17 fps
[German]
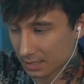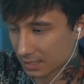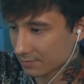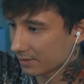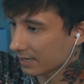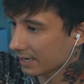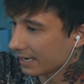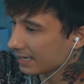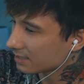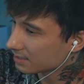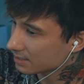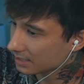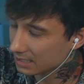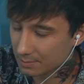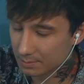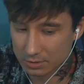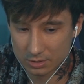Das war
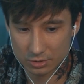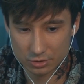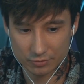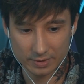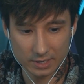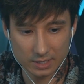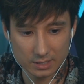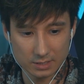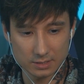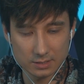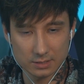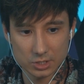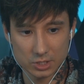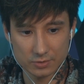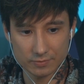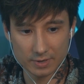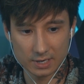extrem schwach.
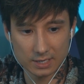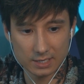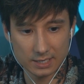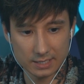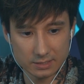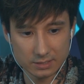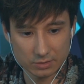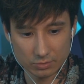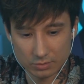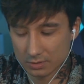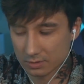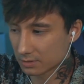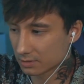Schwache Leistung.